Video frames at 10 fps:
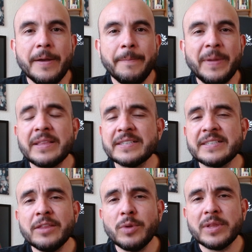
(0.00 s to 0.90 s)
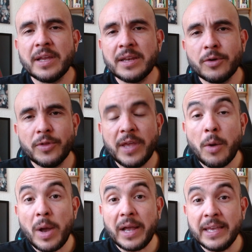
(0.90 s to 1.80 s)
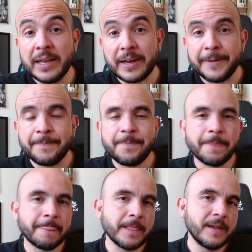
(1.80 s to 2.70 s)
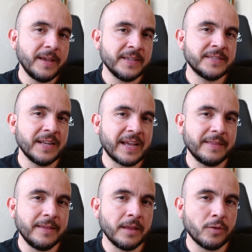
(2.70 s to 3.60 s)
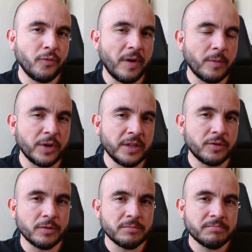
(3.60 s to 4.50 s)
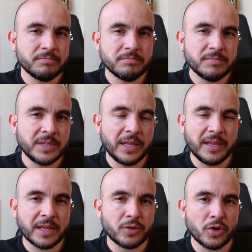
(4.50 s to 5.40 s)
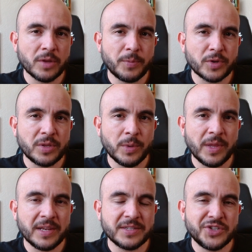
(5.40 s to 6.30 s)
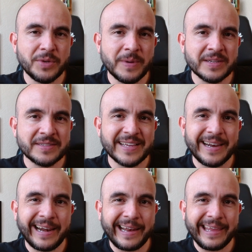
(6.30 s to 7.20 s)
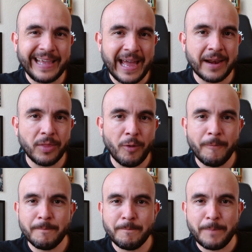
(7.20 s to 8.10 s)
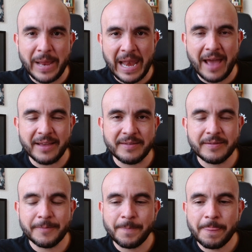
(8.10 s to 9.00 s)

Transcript: Mientras tanto, el técnico Diego Aguirre es el candidato favorito del director deportivo de las Chivas, Ricardo Peláez.